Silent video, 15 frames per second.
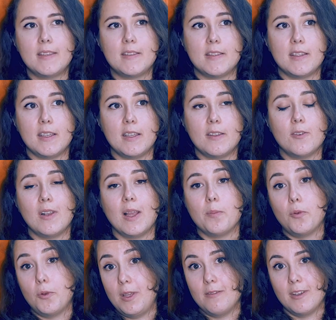c'est la
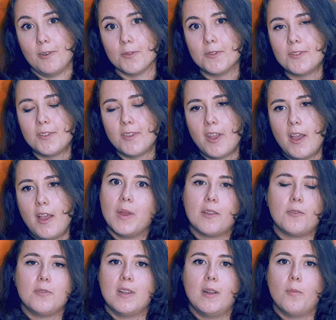polyvalence.
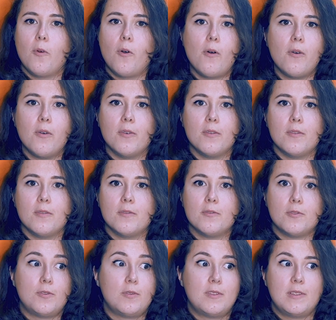Personnellement,
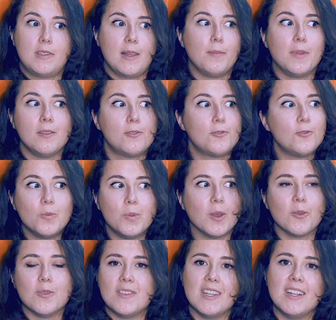ça m'est
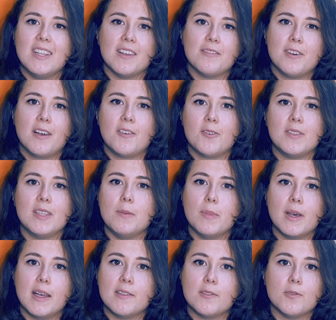super utile d'avoir des
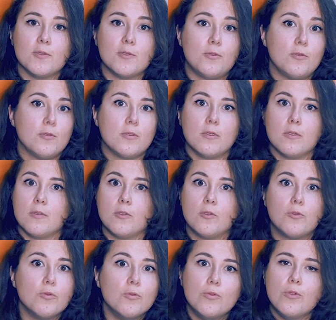bases sur
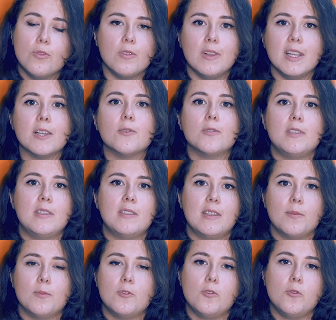tout
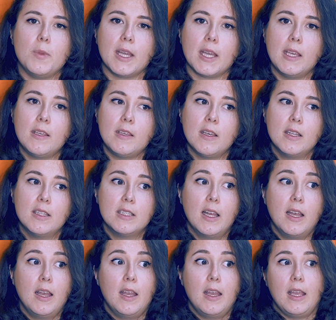l'écosystème du numérique.
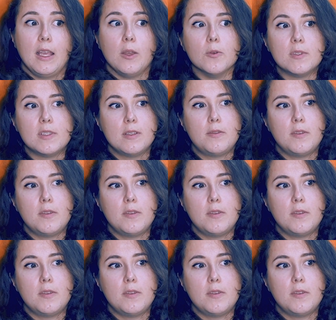Et aussi